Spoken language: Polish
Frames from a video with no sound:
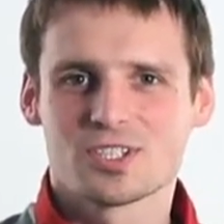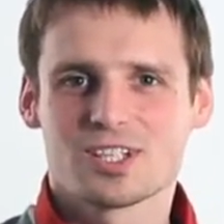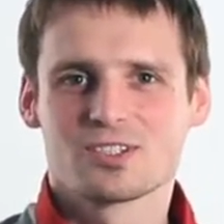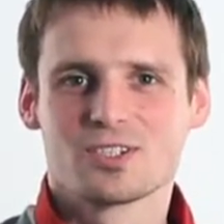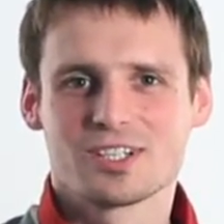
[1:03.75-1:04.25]
dla
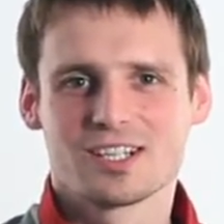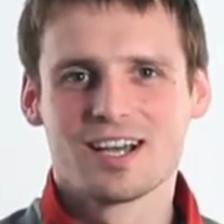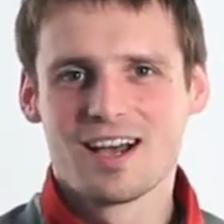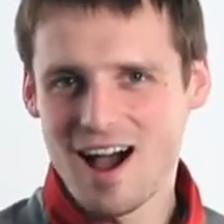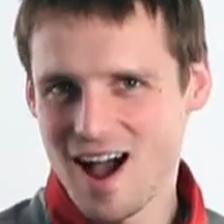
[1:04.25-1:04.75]
których
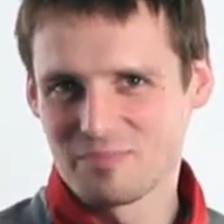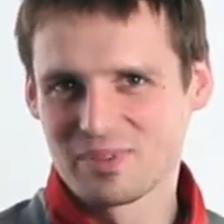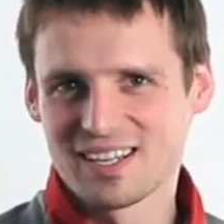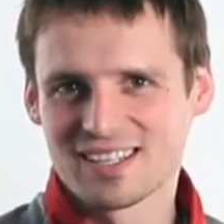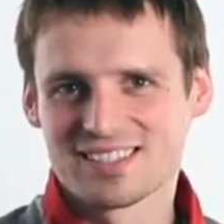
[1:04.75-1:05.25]

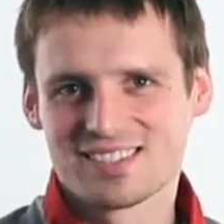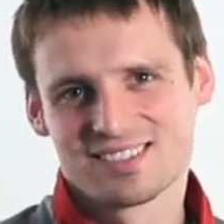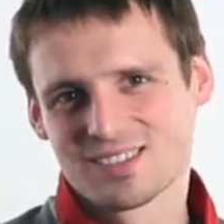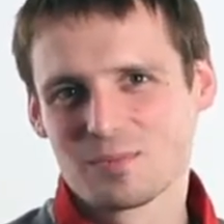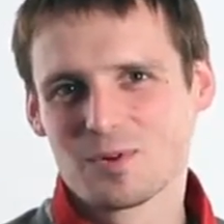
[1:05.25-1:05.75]
A5
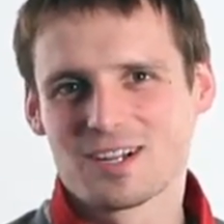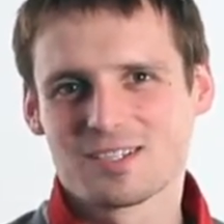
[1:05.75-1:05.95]
to bułka z